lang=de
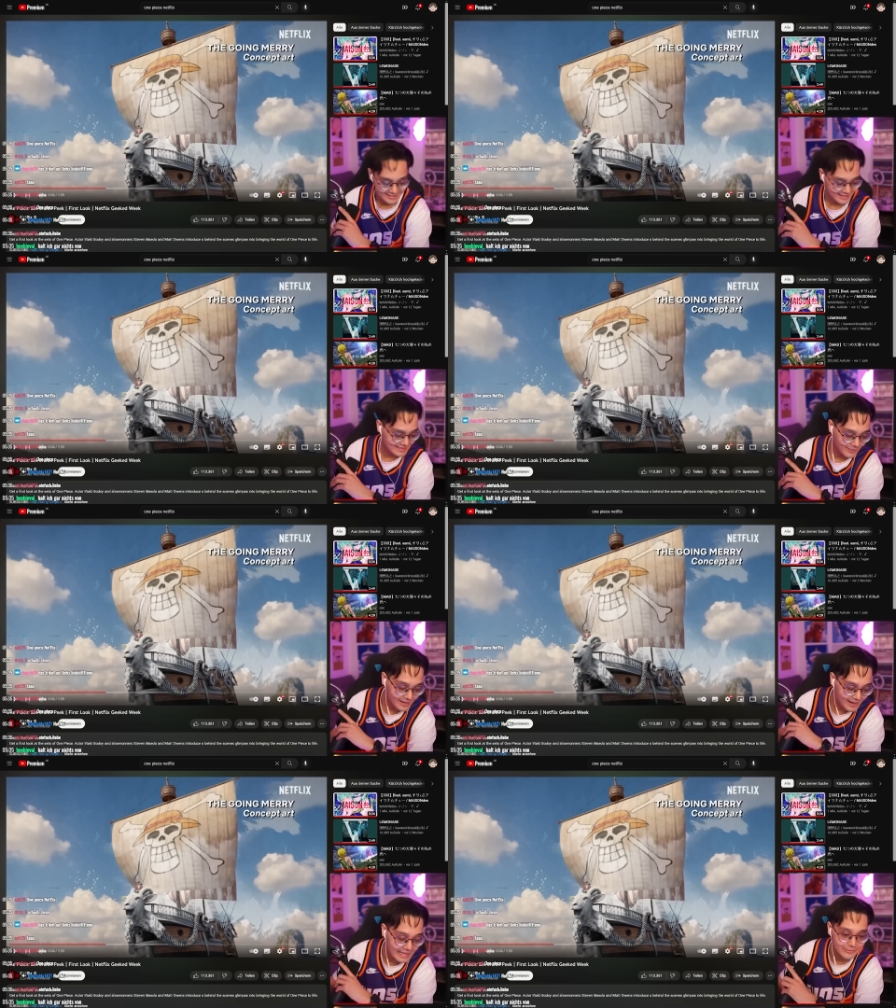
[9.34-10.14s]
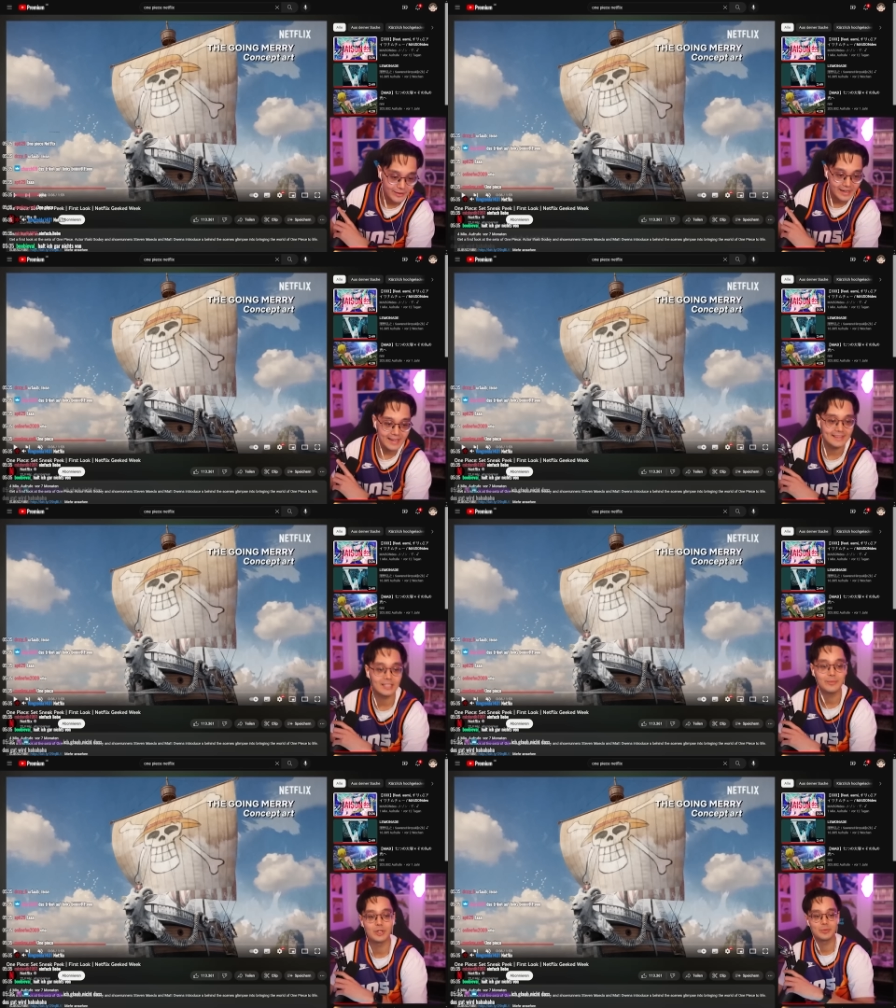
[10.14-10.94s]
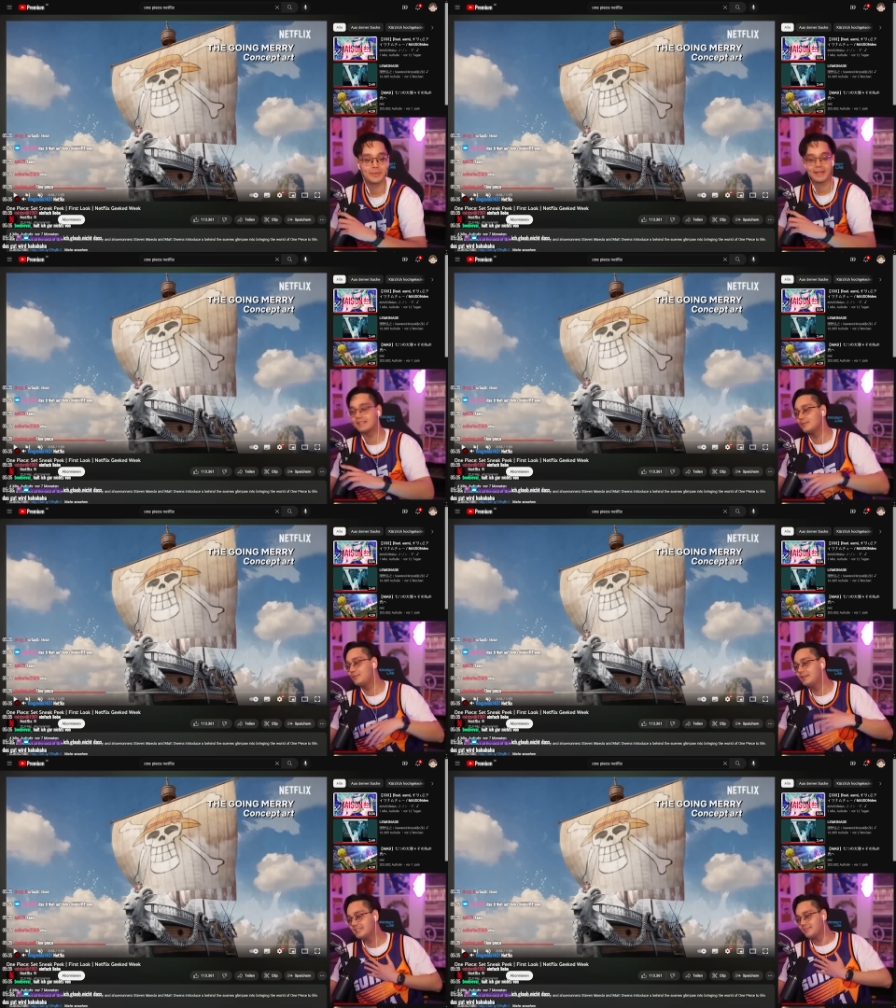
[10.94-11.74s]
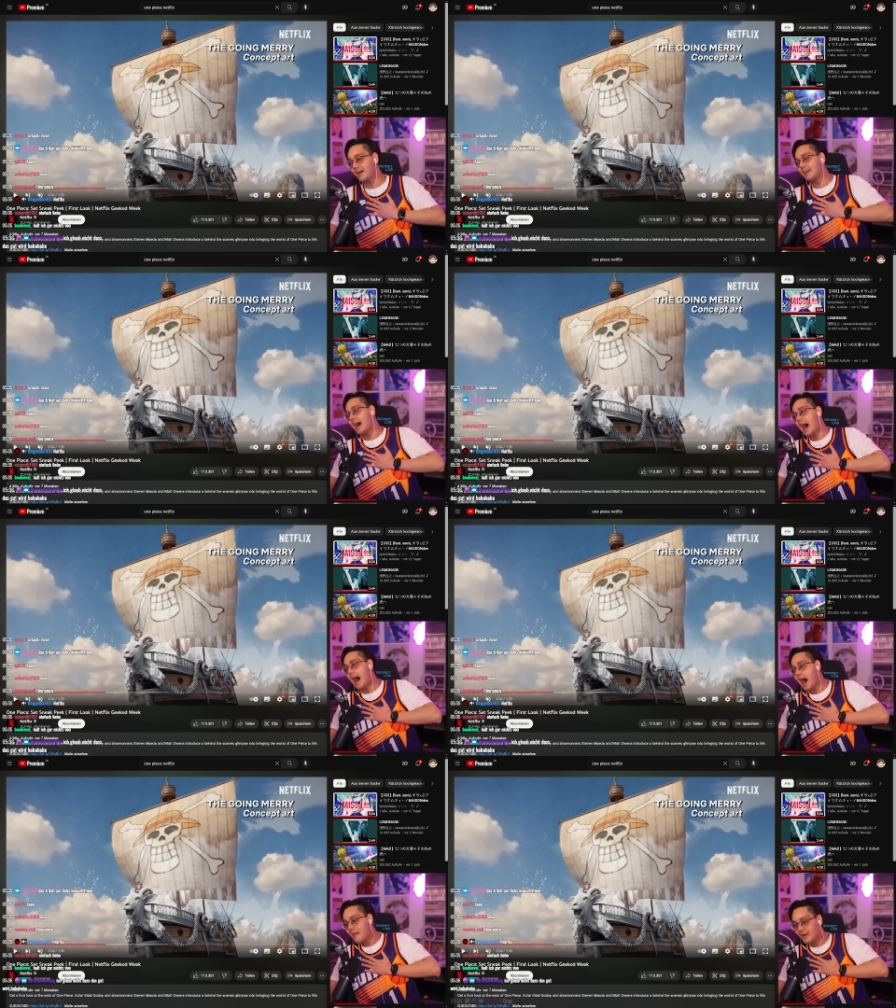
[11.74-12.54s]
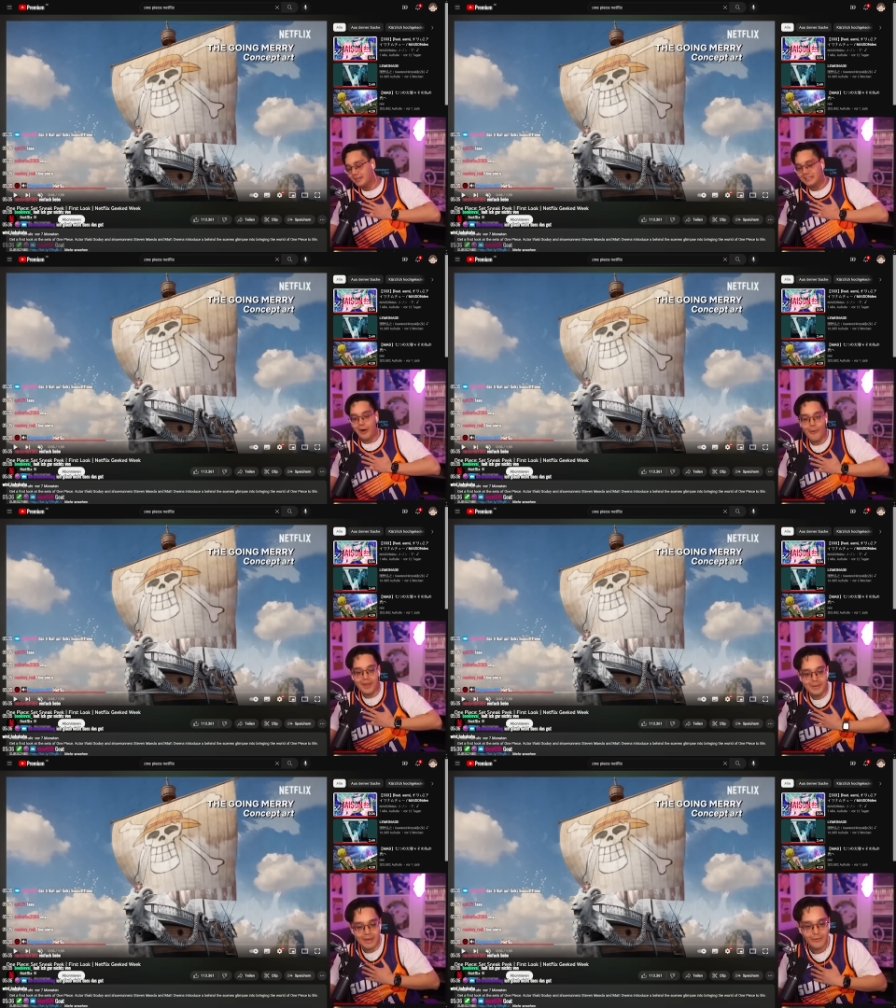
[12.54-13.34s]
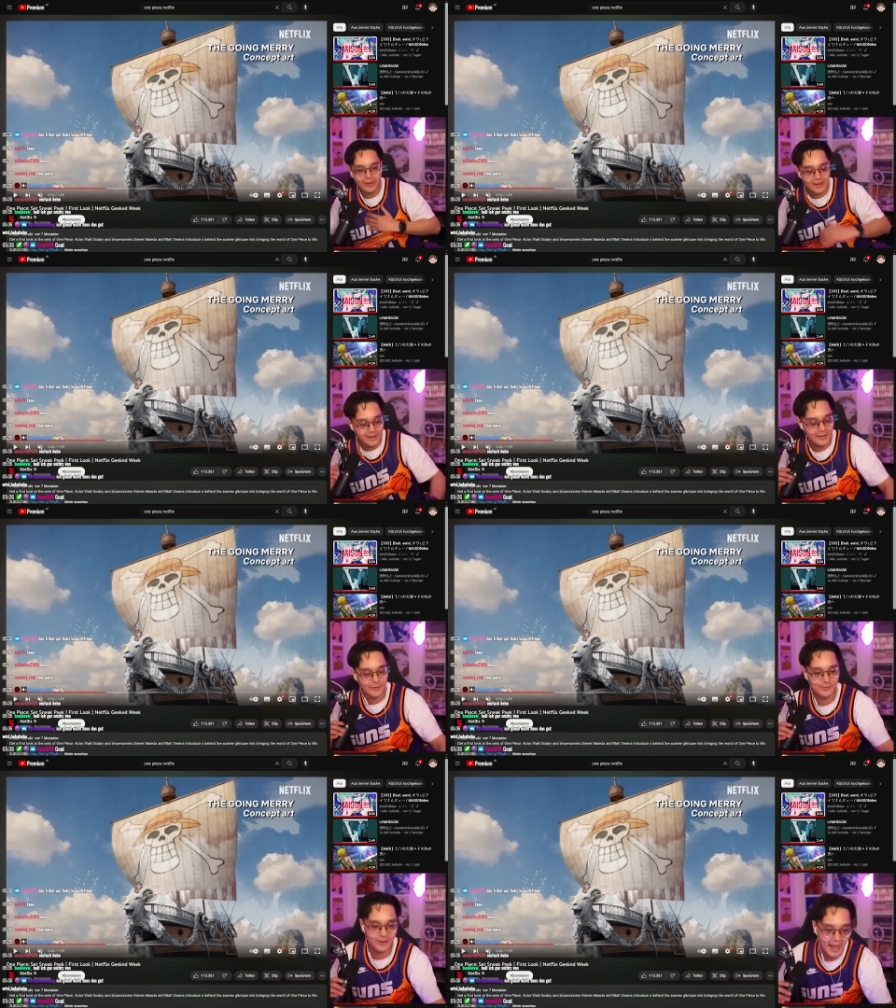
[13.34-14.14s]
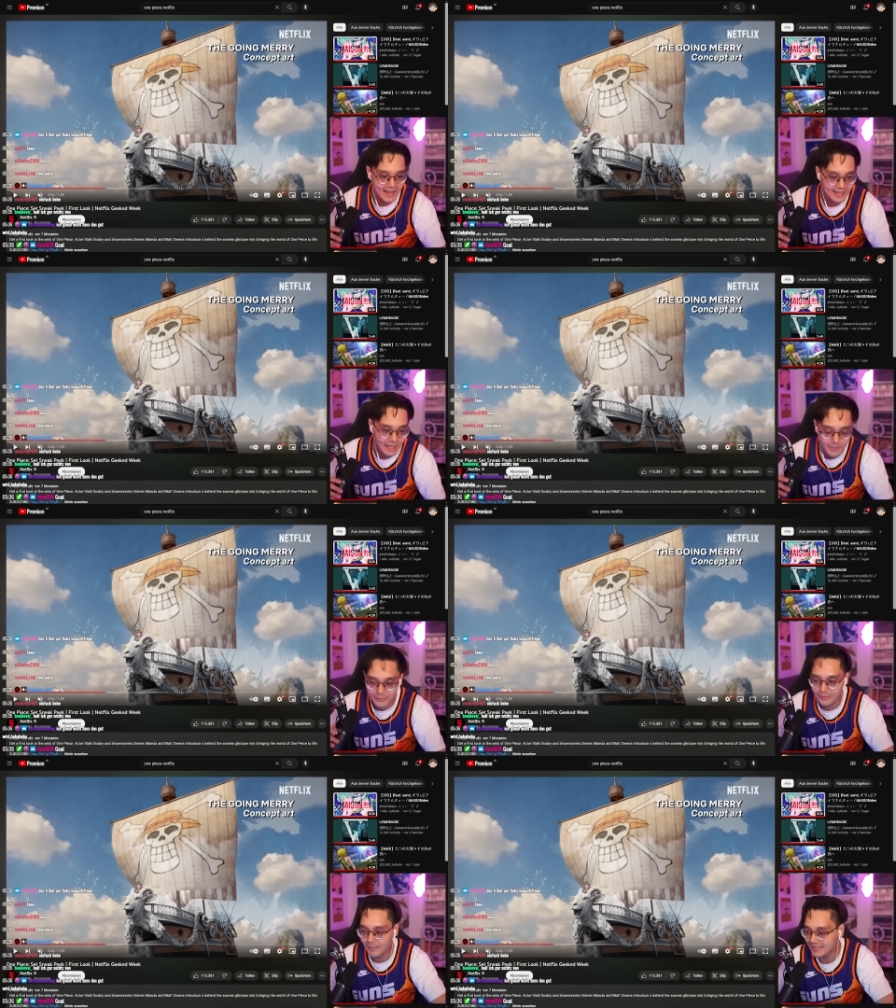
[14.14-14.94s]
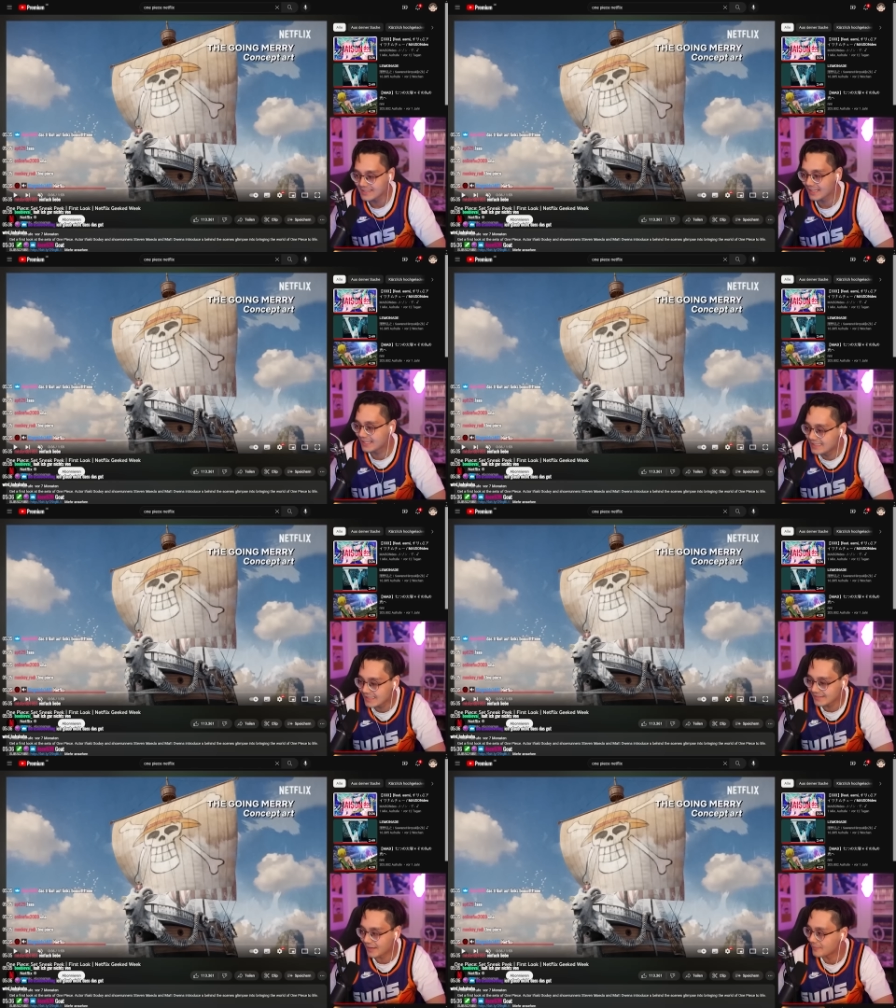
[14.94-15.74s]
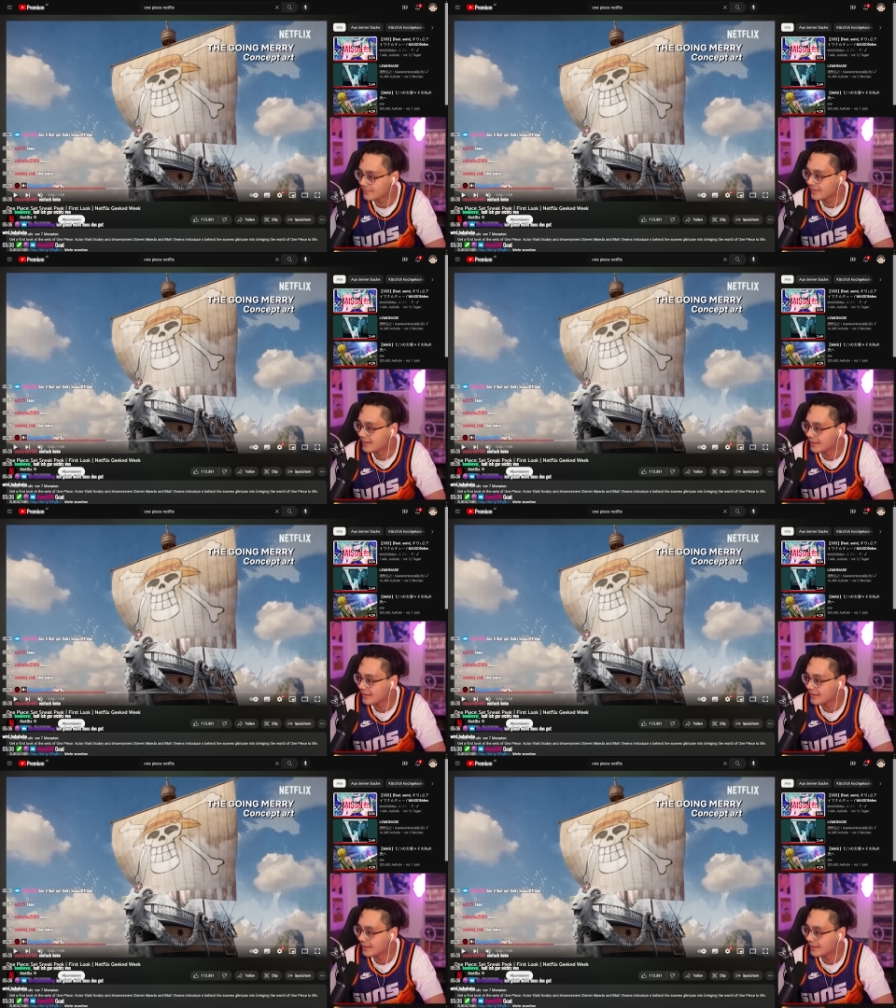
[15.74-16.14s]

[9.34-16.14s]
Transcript: Ich will, ich will nicht drüber sprechen, wie sie meine arme Going Mary Flying Lamp massakriert haben,